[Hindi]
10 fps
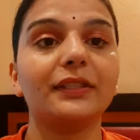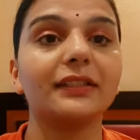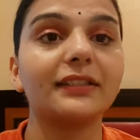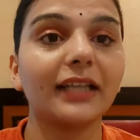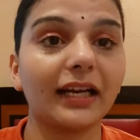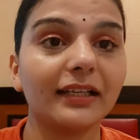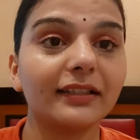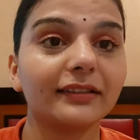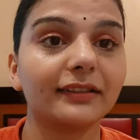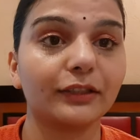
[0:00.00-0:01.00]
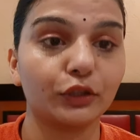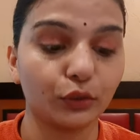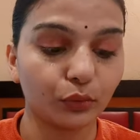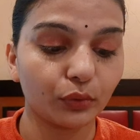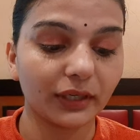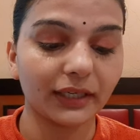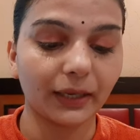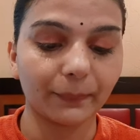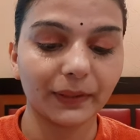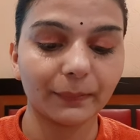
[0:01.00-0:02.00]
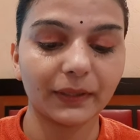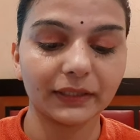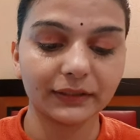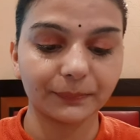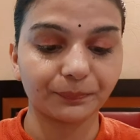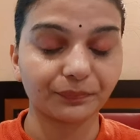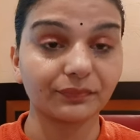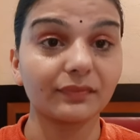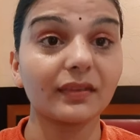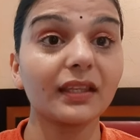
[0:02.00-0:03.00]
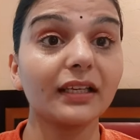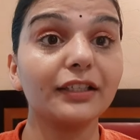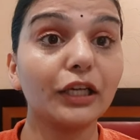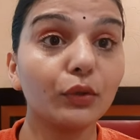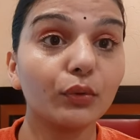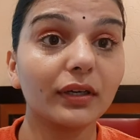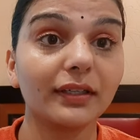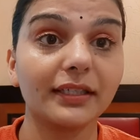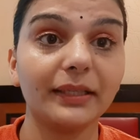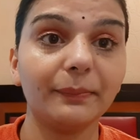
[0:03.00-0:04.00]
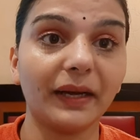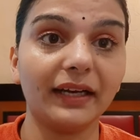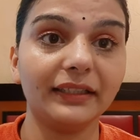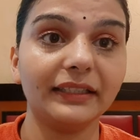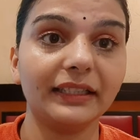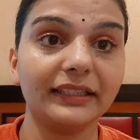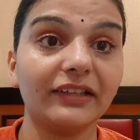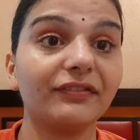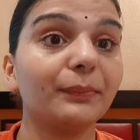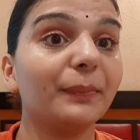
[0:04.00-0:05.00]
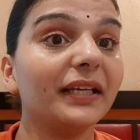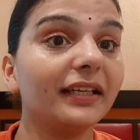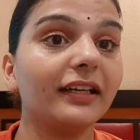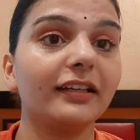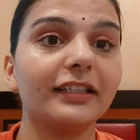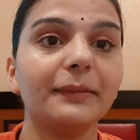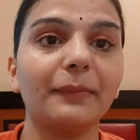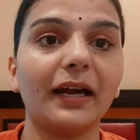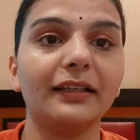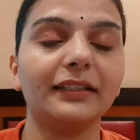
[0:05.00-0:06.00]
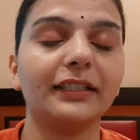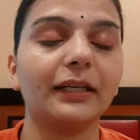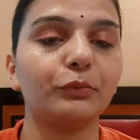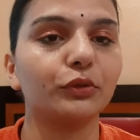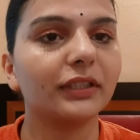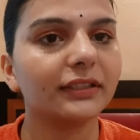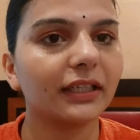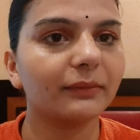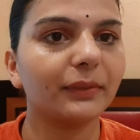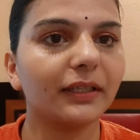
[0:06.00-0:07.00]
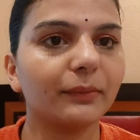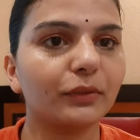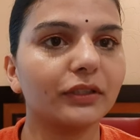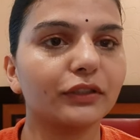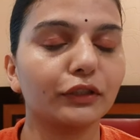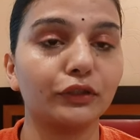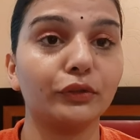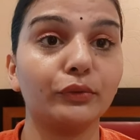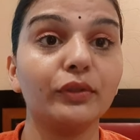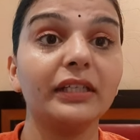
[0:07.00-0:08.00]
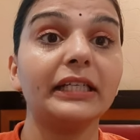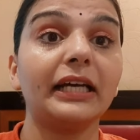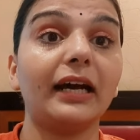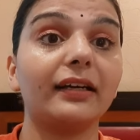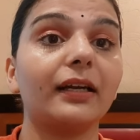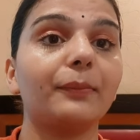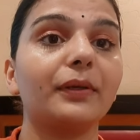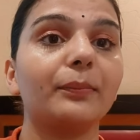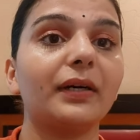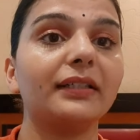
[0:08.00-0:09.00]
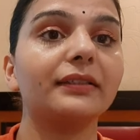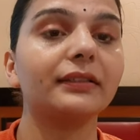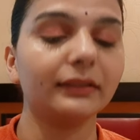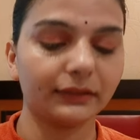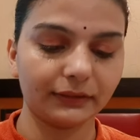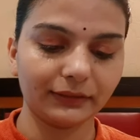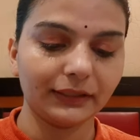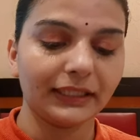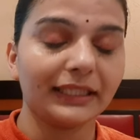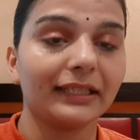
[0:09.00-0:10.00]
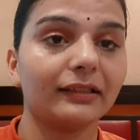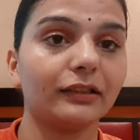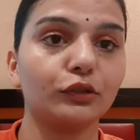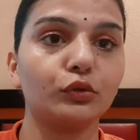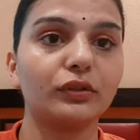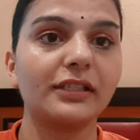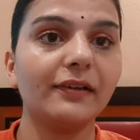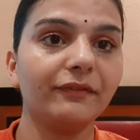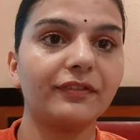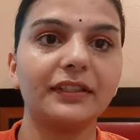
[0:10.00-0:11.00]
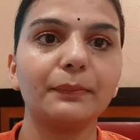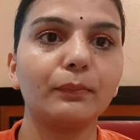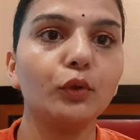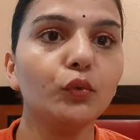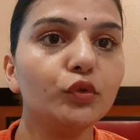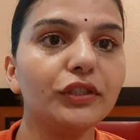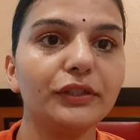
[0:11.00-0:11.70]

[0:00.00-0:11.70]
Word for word: इसे स्टाइल कर सकते हो अगर आपके पास येलो कलर की पैंट है या फिर पिंक कलर की पैंट है आप उसके साथ पेयर अप कर सकते हो अगर आपके पास जो स्लिम फिट ब्लू